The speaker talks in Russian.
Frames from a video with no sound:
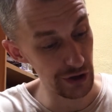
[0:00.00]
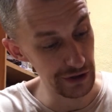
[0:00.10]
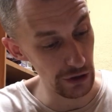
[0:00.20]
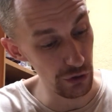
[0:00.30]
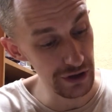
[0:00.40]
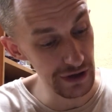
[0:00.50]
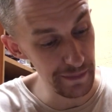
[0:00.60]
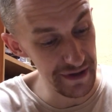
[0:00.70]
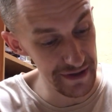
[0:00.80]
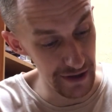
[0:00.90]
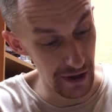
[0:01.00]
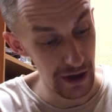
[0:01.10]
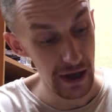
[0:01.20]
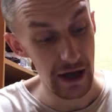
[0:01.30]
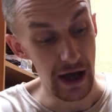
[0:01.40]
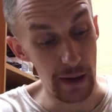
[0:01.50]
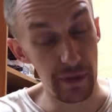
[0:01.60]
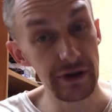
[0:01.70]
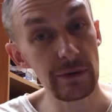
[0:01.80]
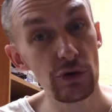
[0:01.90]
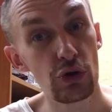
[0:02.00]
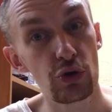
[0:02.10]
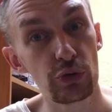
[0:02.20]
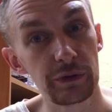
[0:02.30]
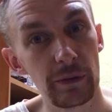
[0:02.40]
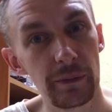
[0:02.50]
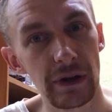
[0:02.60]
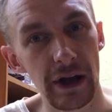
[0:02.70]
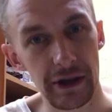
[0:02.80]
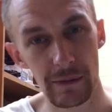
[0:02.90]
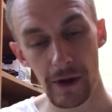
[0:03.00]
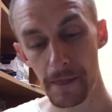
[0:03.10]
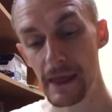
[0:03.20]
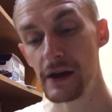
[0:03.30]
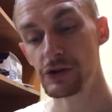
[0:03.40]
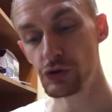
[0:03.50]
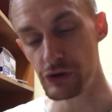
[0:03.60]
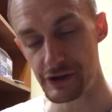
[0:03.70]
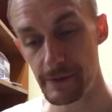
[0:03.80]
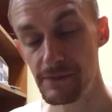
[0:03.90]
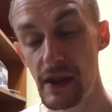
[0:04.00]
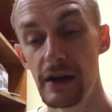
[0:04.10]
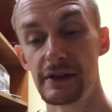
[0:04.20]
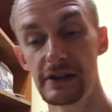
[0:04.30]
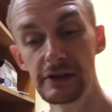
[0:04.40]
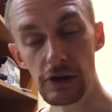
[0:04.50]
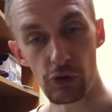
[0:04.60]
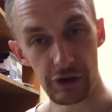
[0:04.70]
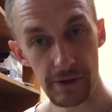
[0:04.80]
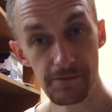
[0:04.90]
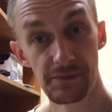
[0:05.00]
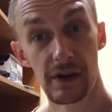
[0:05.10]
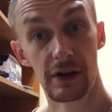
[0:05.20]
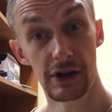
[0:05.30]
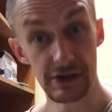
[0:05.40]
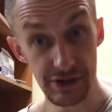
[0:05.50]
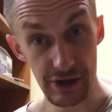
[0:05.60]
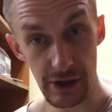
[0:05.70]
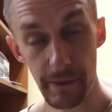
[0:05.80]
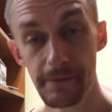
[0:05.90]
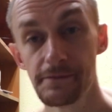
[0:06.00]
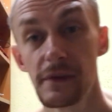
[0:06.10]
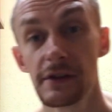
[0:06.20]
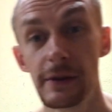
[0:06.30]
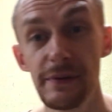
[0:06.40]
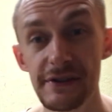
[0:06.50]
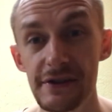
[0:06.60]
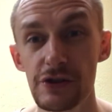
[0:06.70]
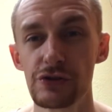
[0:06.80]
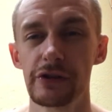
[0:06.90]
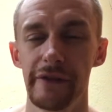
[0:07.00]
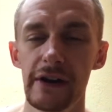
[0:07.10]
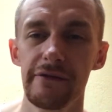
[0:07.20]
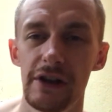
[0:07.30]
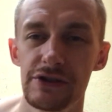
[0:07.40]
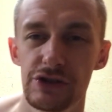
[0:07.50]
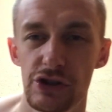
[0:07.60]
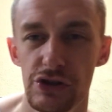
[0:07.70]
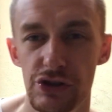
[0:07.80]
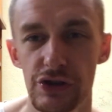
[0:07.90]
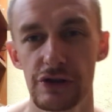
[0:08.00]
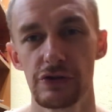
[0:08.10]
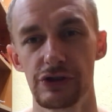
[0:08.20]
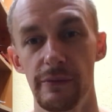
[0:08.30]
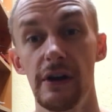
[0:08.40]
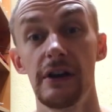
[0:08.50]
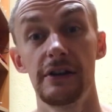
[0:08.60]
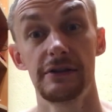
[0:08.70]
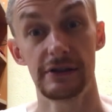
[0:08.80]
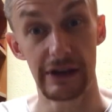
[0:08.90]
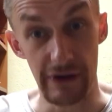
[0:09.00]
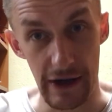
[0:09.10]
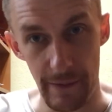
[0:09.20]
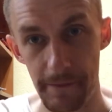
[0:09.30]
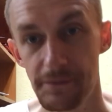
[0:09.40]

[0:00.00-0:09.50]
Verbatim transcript: на талоне написано об этом крупным планом. То есть на талоне, гарантийном, написано, что товар является технически сложным товаром.